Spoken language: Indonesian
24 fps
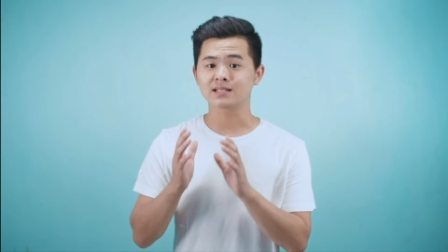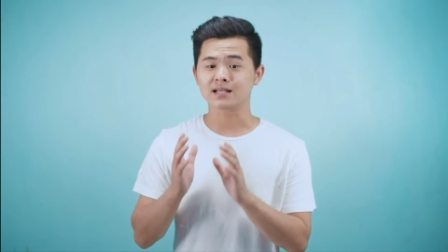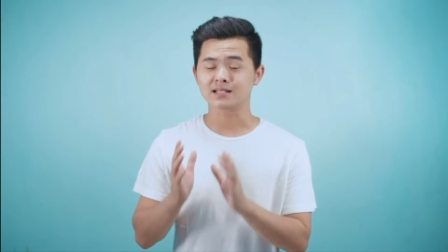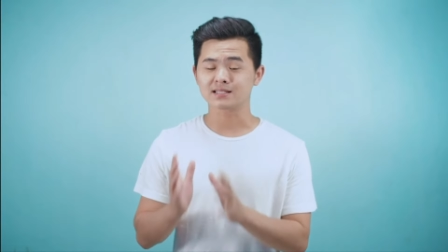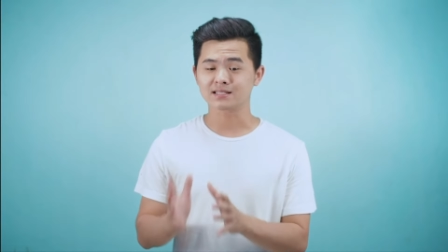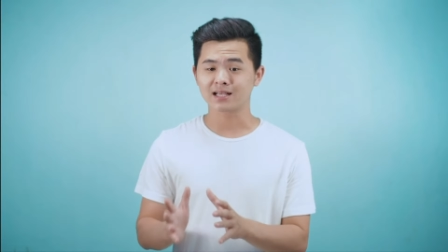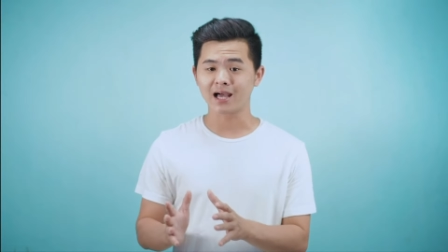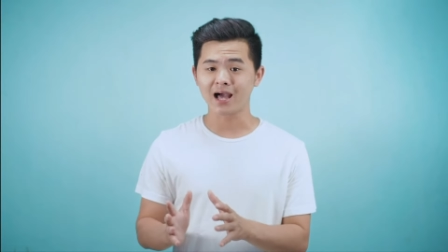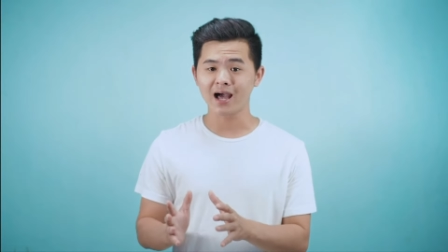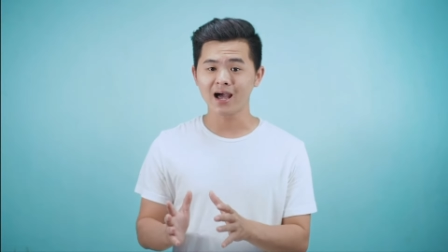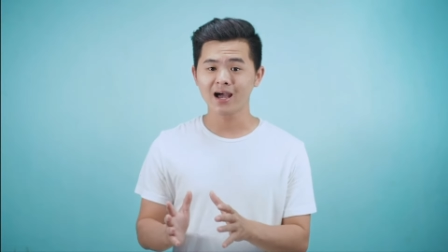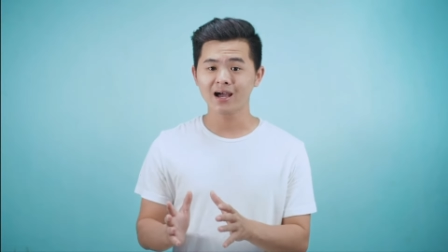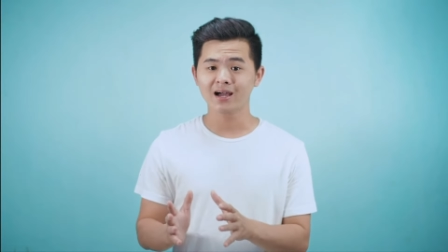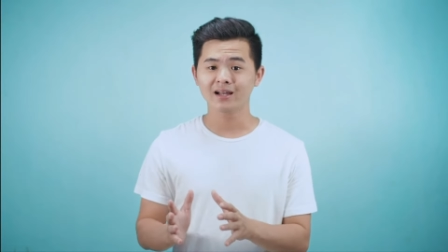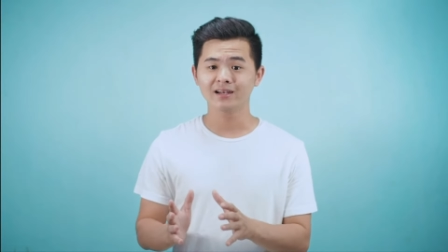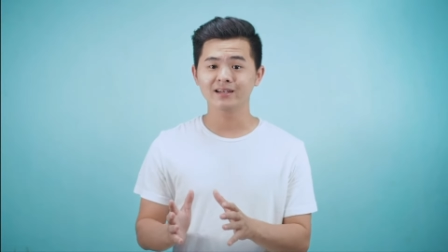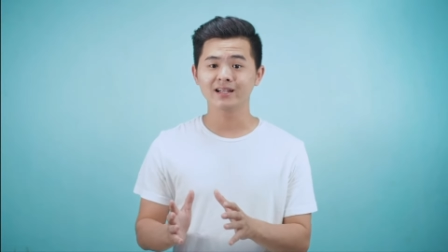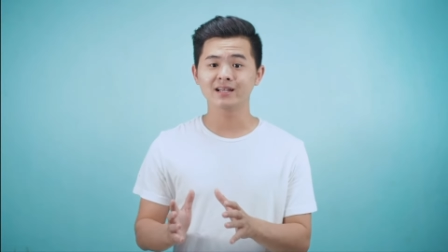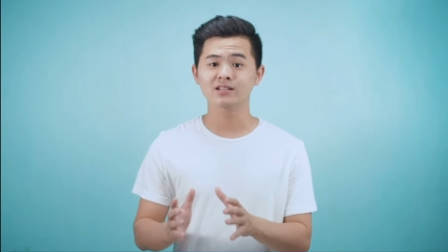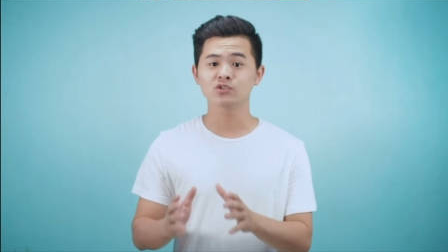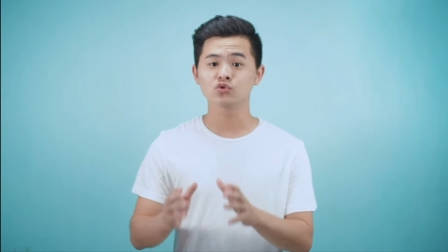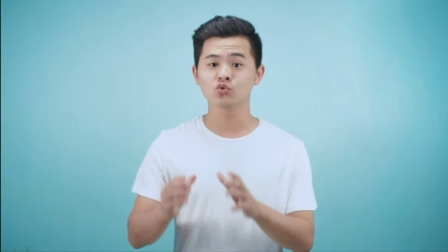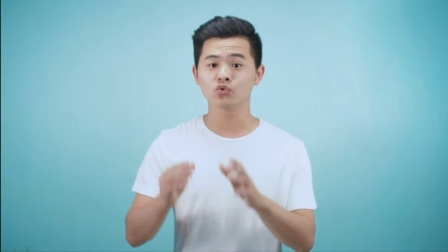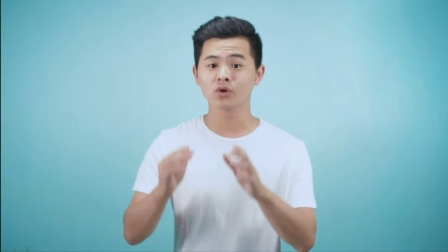naskah
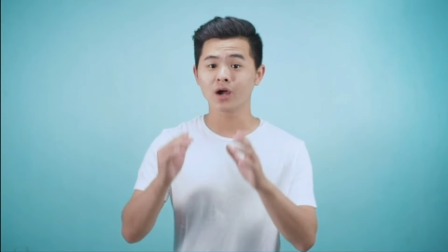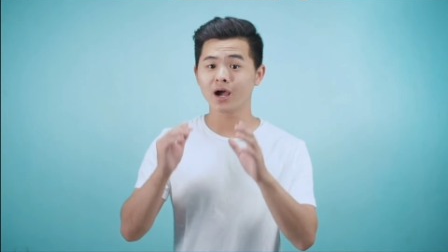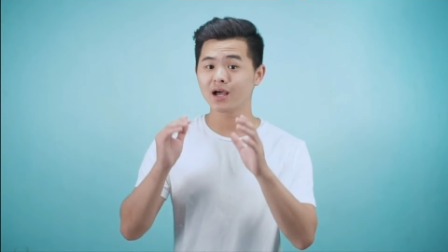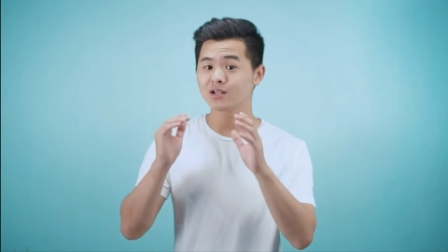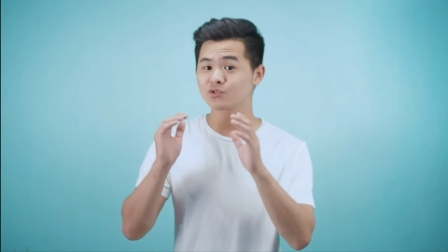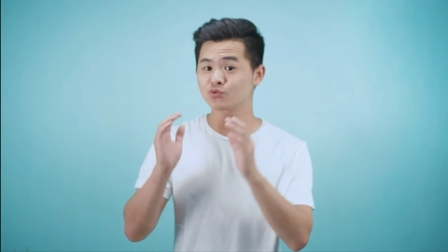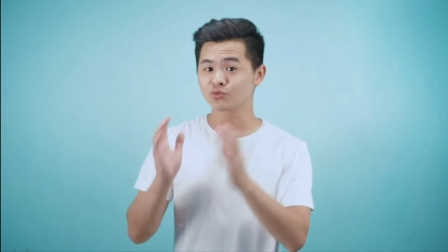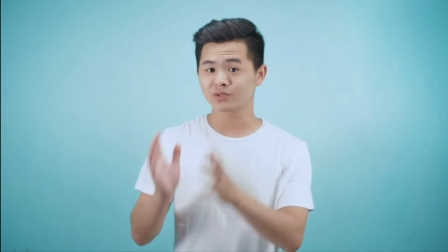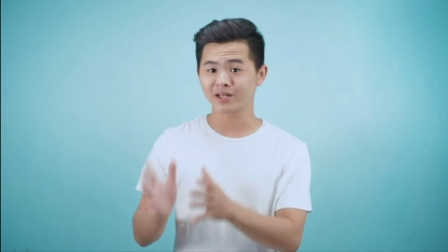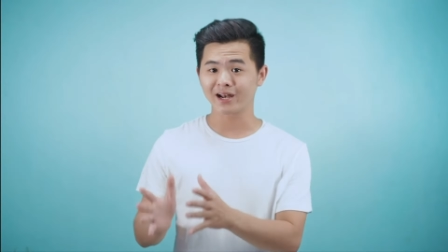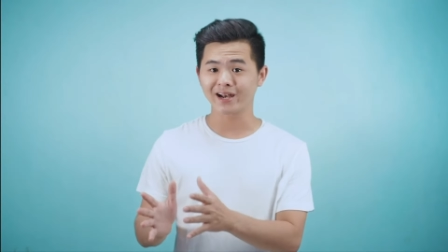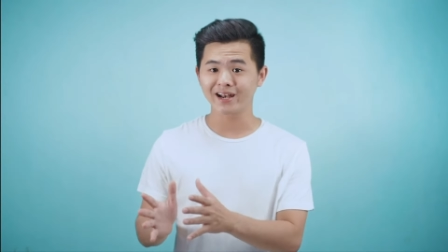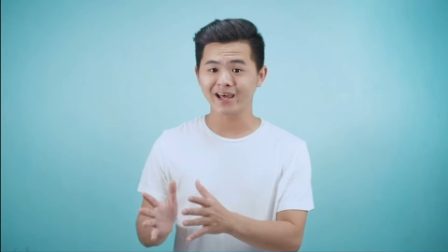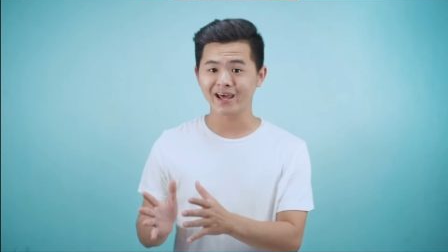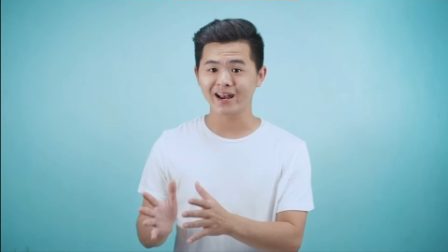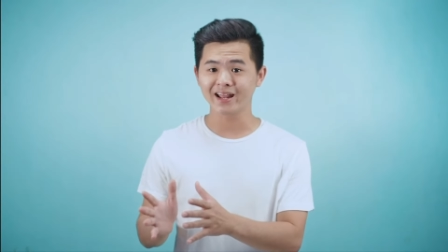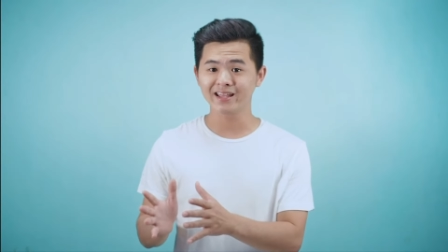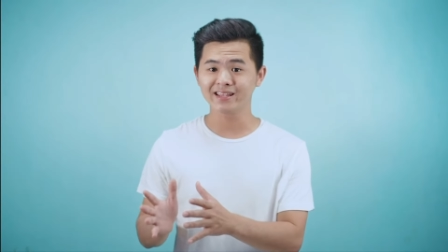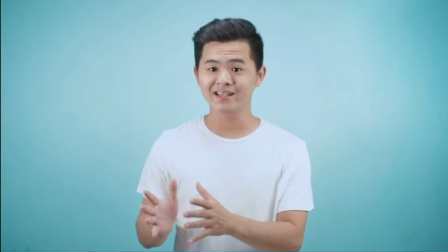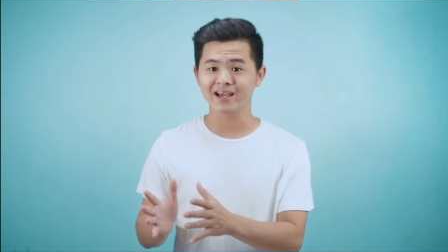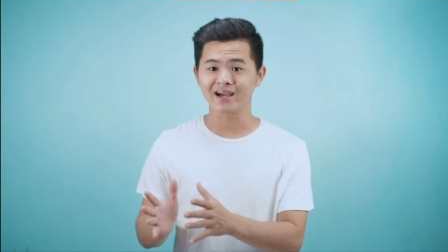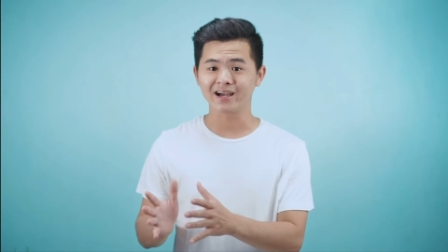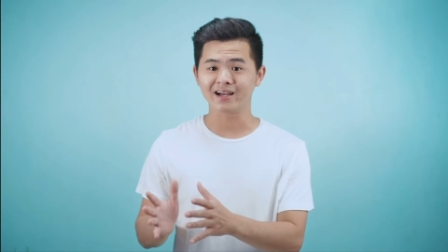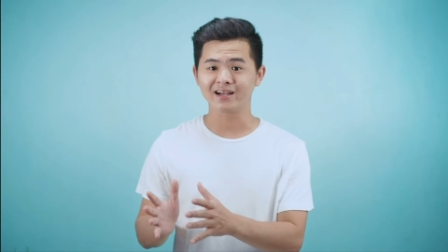dan juga
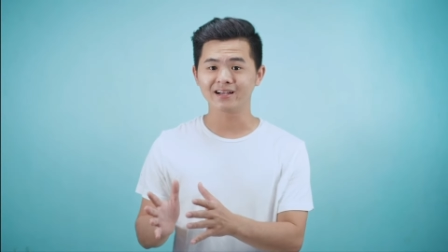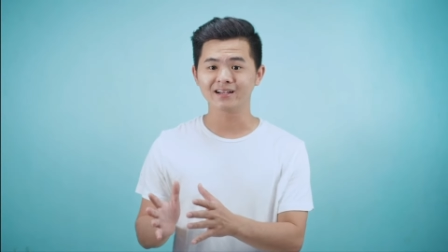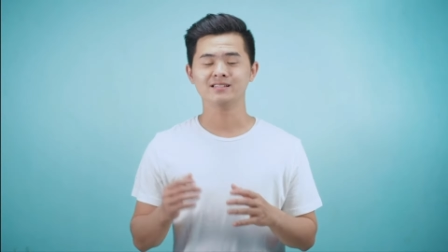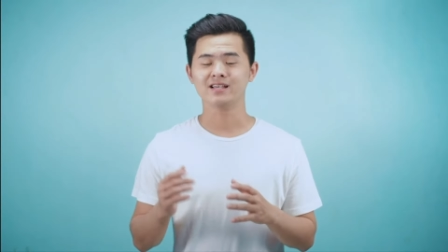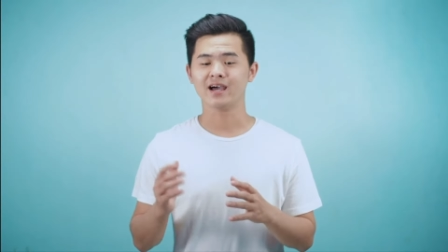sutradaranya.